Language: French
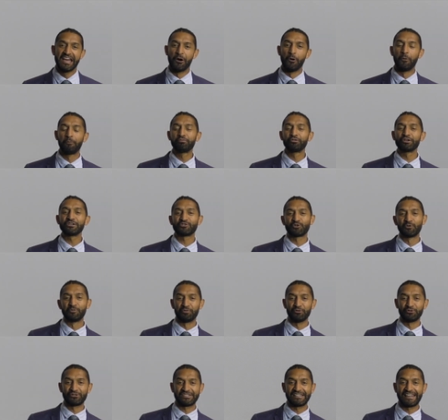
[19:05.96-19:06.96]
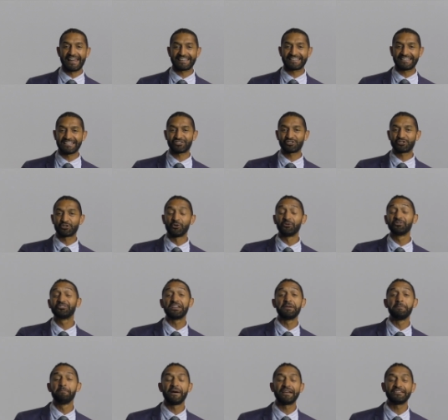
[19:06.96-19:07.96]
Et on pourrait se poser la question
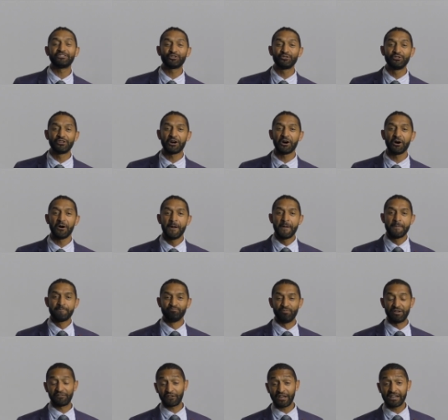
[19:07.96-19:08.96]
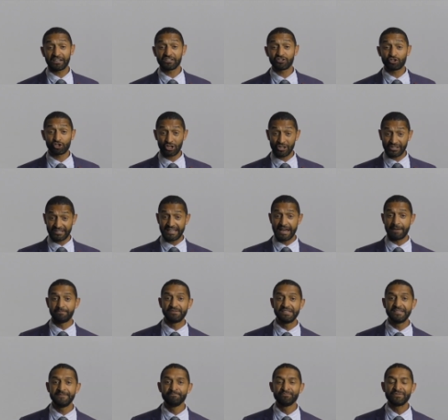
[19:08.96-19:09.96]
dès maintenant, mes frères et sœurs et
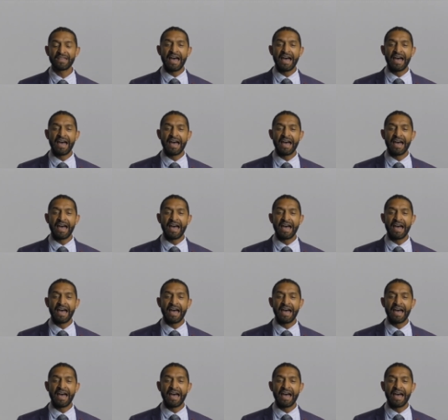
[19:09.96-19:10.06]
amis,